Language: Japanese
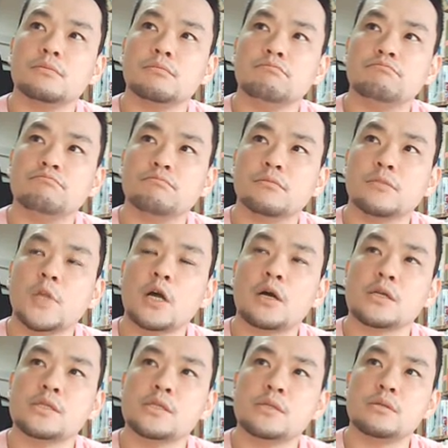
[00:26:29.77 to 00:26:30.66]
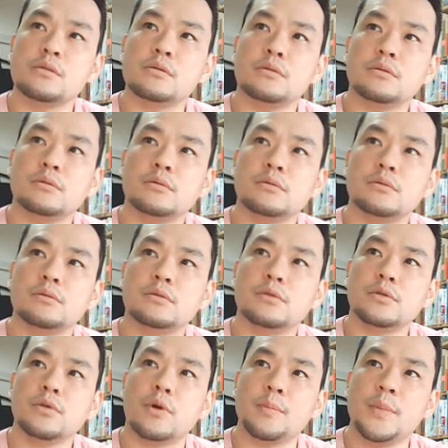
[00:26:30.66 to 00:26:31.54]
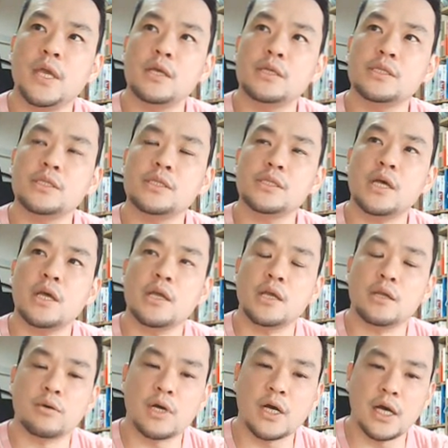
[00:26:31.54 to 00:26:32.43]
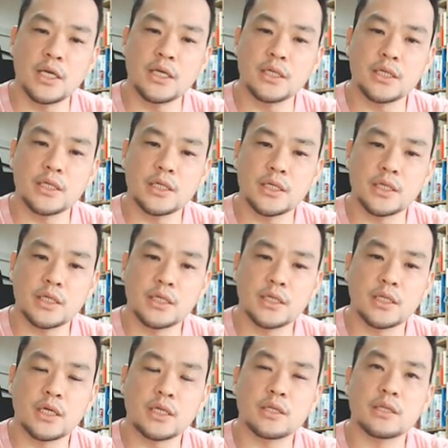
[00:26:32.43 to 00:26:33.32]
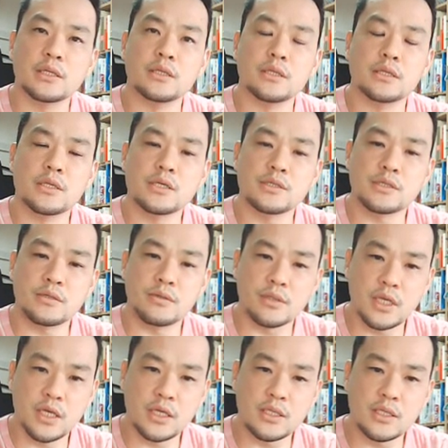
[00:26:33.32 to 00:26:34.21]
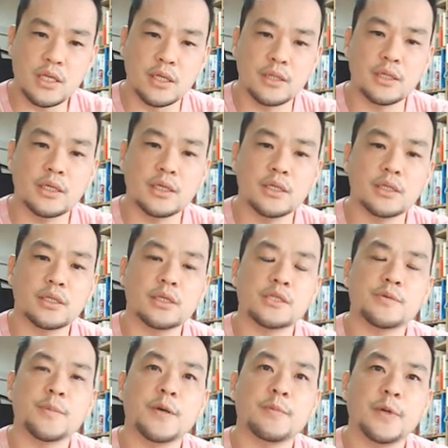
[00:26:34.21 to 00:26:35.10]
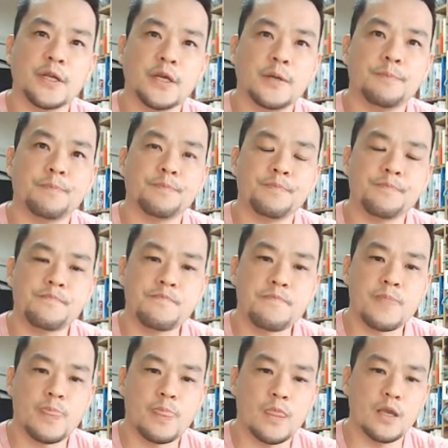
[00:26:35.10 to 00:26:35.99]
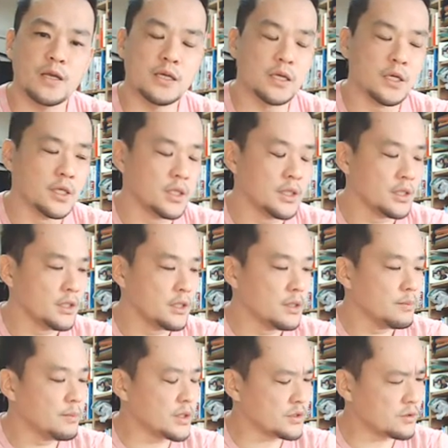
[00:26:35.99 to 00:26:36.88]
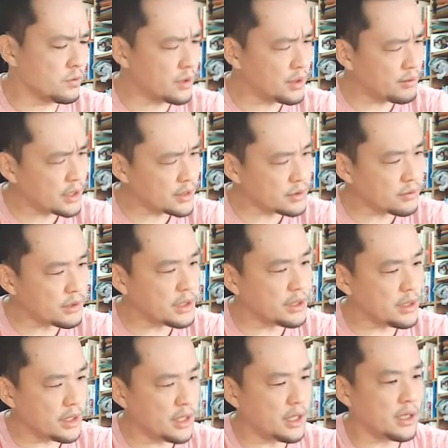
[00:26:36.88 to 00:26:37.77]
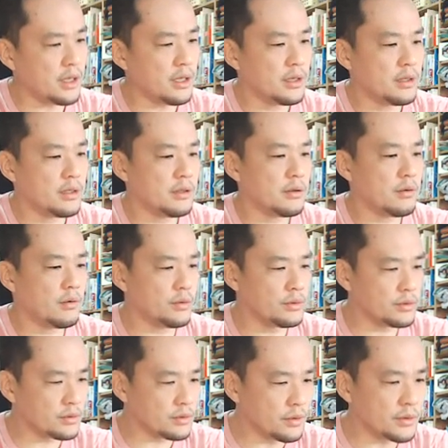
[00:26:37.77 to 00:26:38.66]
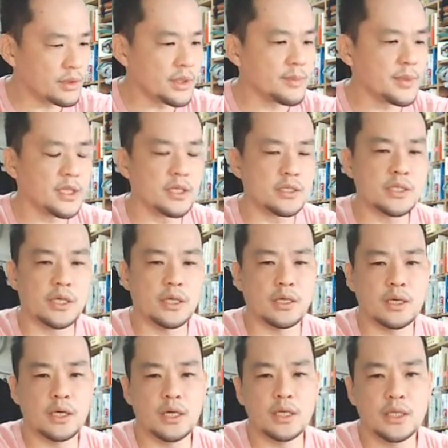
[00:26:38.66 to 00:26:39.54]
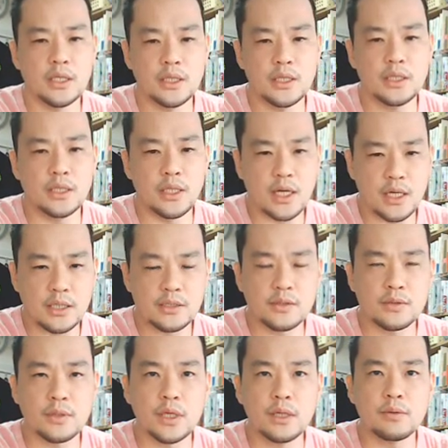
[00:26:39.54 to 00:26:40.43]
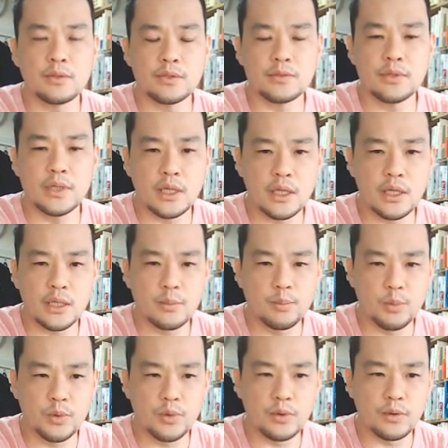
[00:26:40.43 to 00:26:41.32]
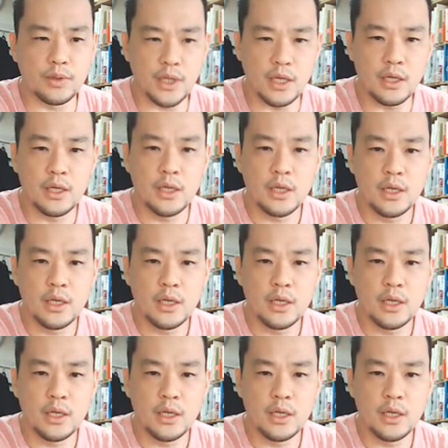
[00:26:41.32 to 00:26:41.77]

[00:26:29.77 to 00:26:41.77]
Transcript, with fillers: うん、なんか要は明治時代への回帰なんですよね端的に言ってしまえばね。で、まあ、それはそれで、本当に皆さんがいいんだ。それこそがもうね、